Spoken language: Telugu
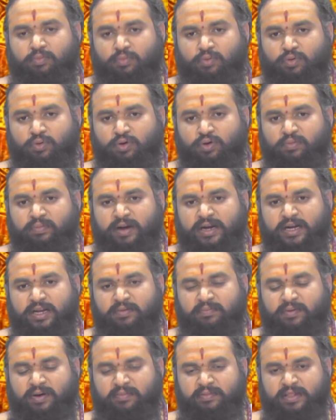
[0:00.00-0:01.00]
మూడు
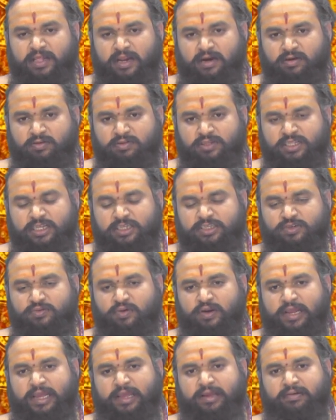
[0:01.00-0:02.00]
మట్టి ప్రమిథలను
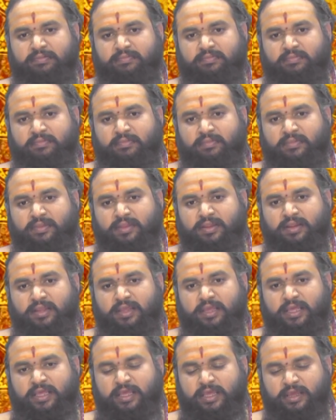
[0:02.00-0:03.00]
తీసుకొని
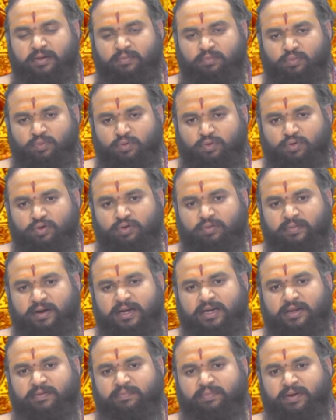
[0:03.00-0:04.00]
ఈ మూడు
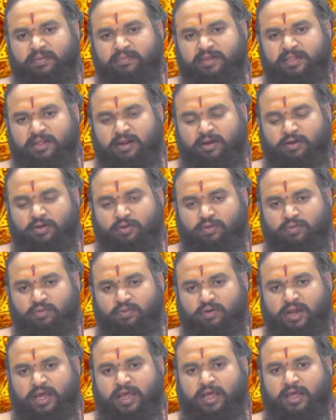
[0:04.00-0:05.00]
మట్టి ప్రమిథల్లో
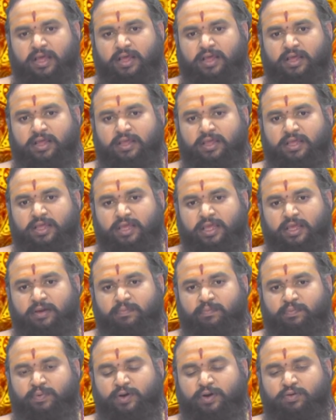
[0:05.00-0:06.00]
కూడా
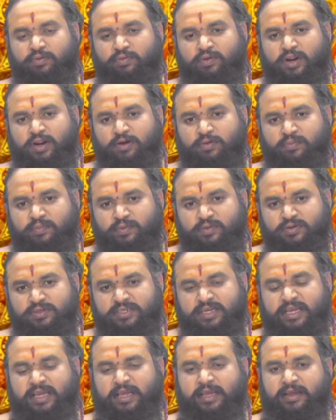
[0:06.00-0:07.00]
ఇప్ప నూనెను
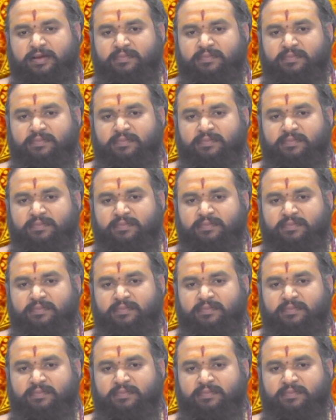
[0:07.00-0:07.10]
పోసి